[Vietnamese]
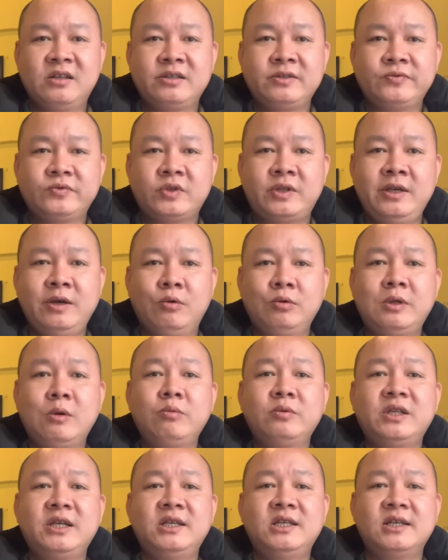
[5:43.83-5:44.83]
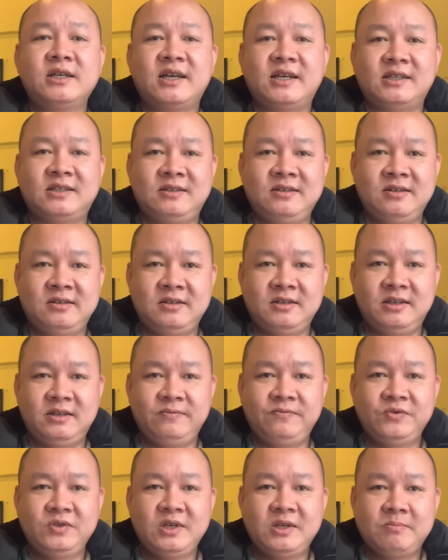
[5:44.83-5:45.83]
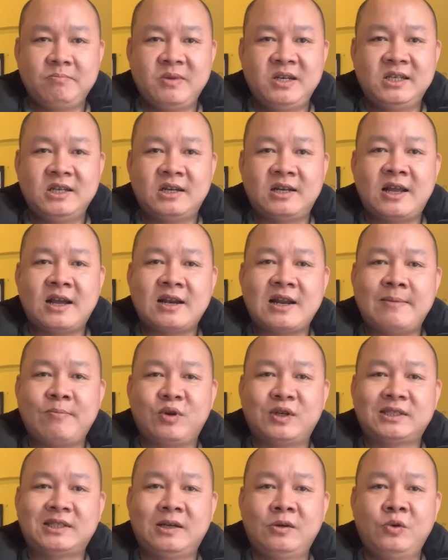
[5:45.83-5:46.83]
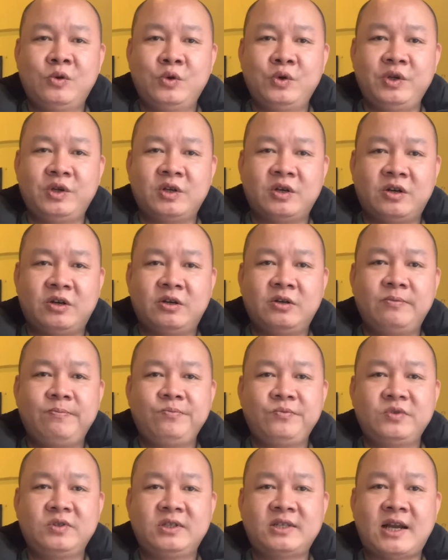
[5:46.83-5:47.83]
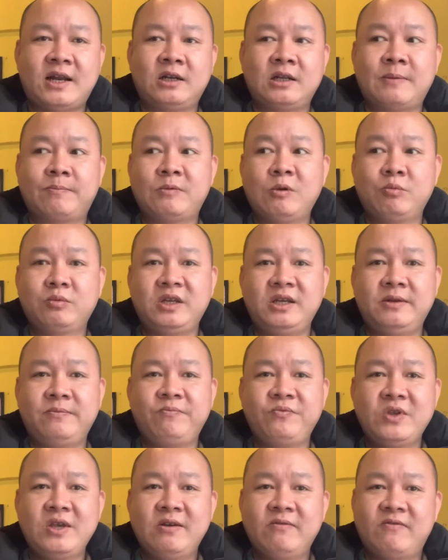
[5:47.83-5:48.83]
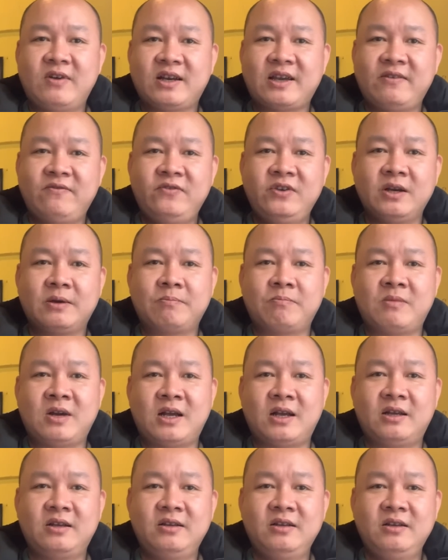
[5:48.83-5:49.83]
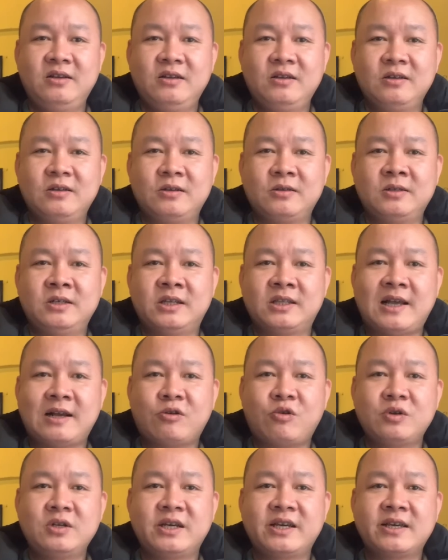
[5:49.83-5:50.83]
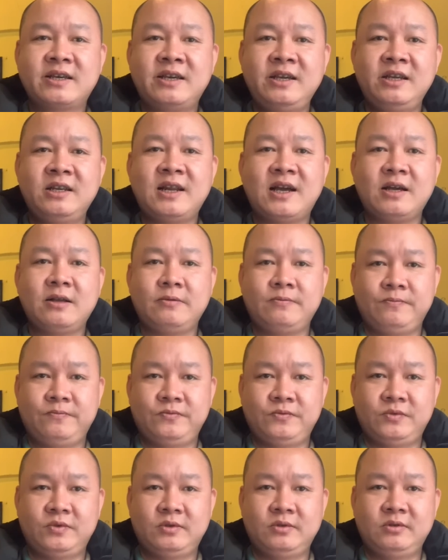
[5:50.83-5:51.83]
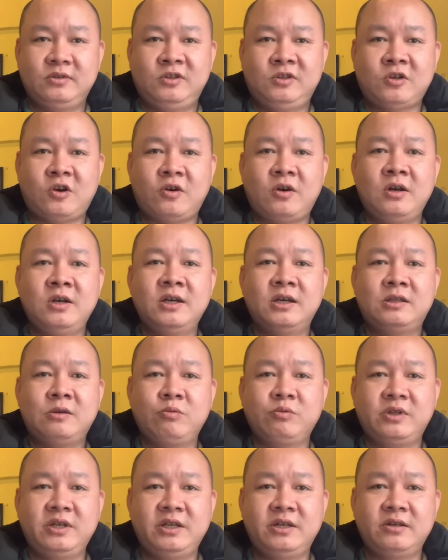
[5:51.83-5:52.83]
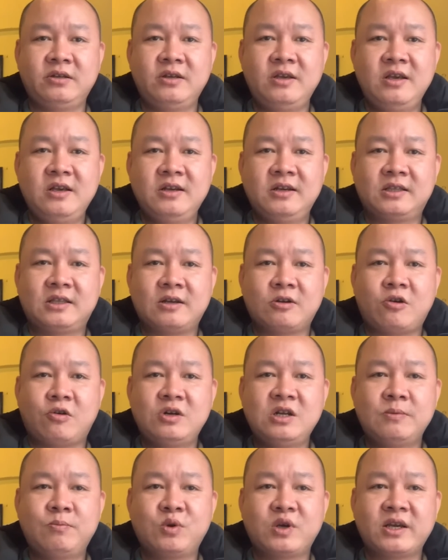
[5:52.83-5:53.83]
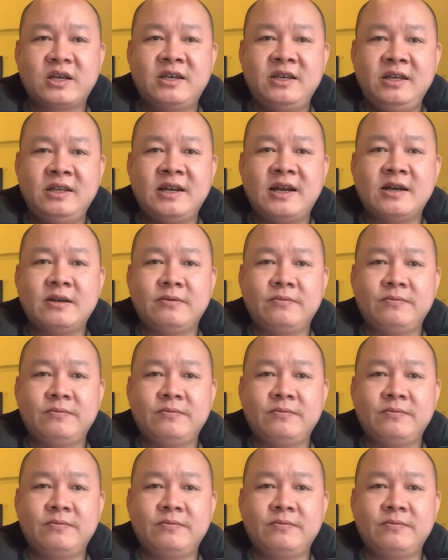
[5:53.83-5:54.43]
thiếu thông tin như ngày xưa nữa, bây giờ đang là một cái xã hội nó tràn ngập thông tin, và cái việc mà người ta có được cái kỹ năng chọn lựa thông tin, người ta có được một cái kỹ năng